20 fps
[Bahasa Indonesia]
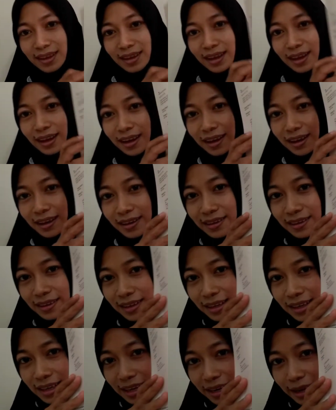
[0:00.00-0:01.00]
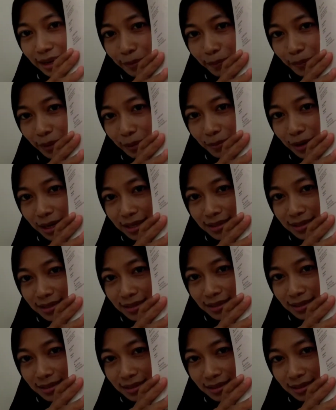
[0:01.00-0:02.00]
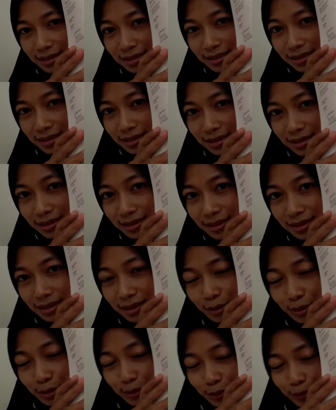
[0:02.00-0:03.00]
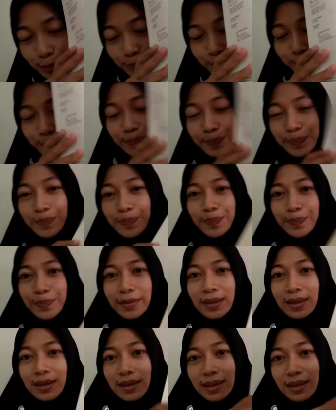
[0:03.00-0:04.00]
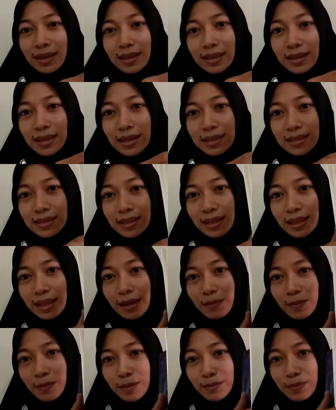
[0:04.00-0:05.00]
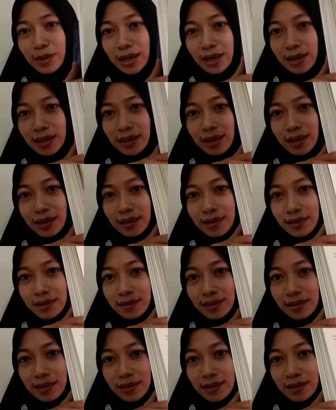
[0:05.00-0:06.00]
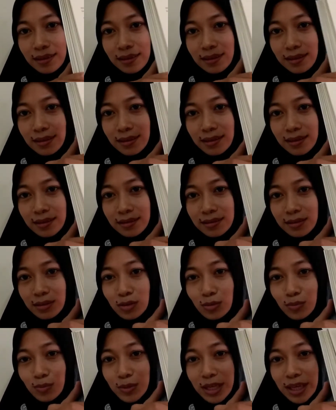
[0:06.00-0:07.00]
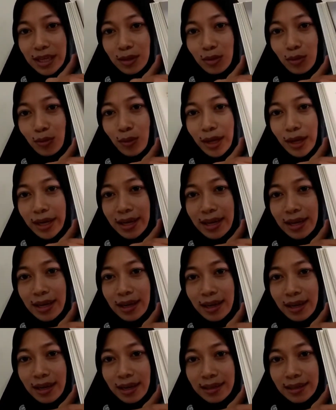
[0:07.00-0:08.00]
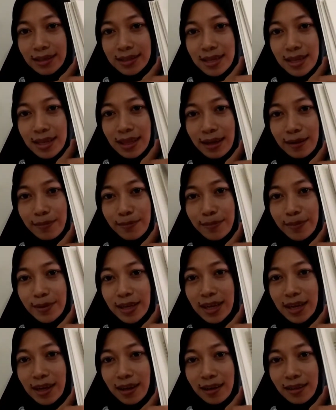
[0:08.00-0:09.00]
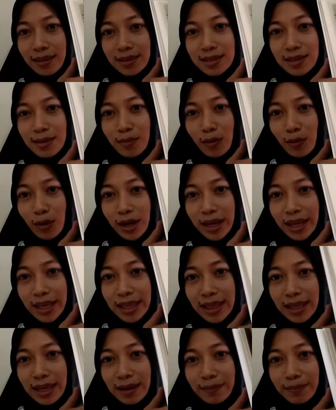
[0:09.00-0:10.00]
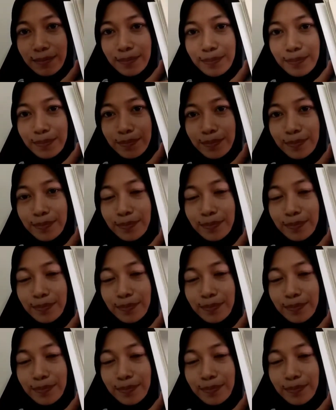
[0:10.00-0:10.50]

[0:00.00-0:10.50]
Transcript: Oke, ini ada 14 sub. Dan setiap lembarannya subnya itu ada kertas hitam. Ya, kertasnya berwarna hitam.